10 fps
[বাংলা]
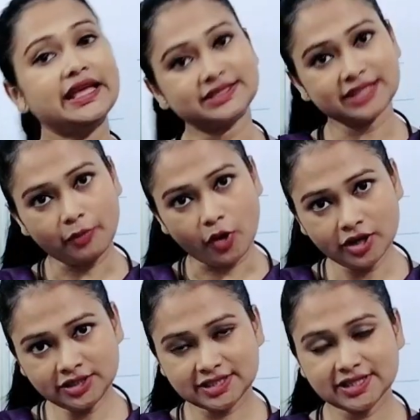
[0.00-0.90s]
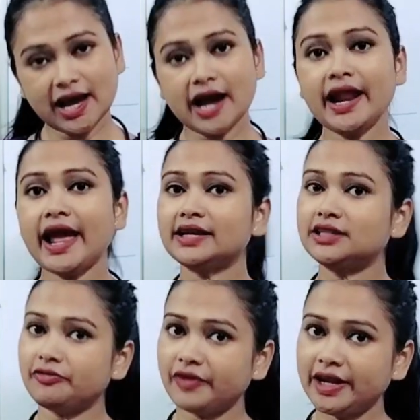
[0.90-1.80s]
লেস দ্য বস আর অ্যাট
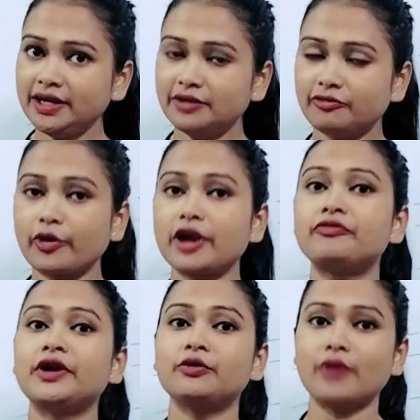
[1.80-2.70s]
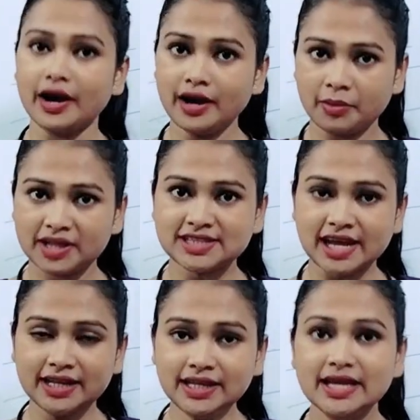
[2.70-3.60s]
দ্য ফ্রেন্ড ফোরের ফ্রেন্ড ওয়ান আমরা
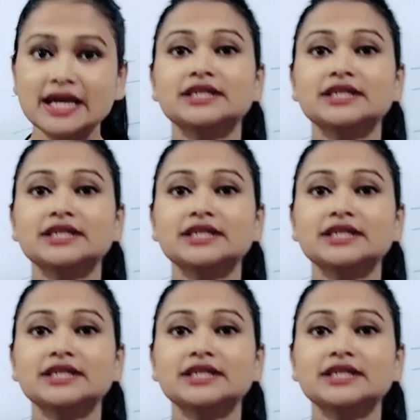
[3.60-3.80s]
জানি